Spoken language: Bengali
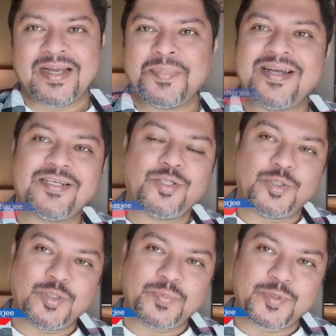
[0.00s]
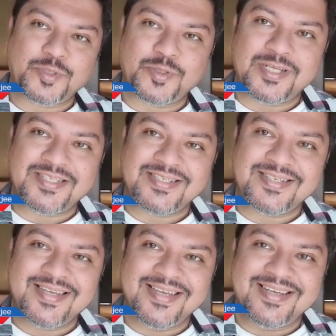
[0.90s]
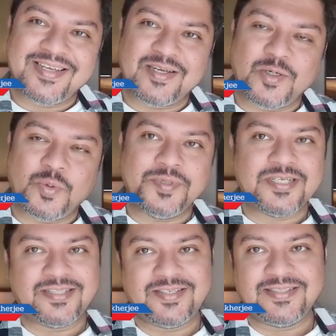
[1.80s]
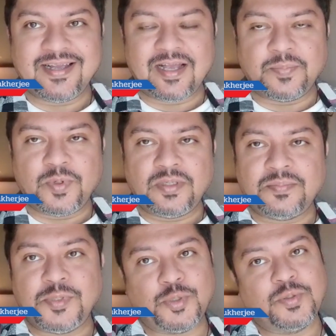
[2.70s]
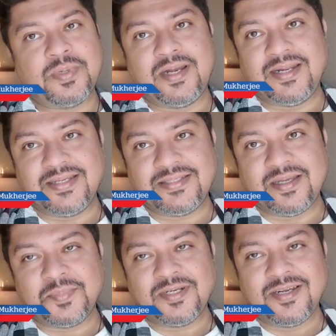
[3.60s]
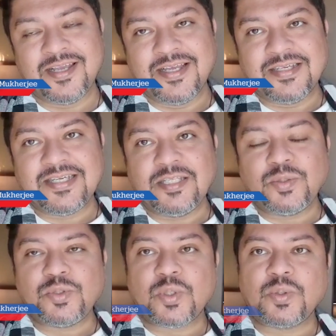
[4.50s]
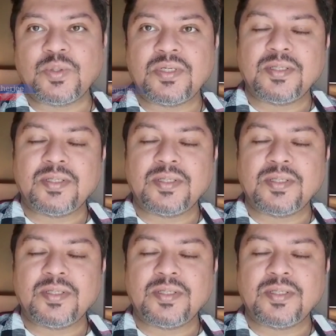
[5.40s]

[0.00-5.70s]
আমার একটা ছোট্ট প্রশ্ন আছে অভিযাত্রীর দেখা করে ভীষণ ভালো লেগেছে আমার কিন্তু যখন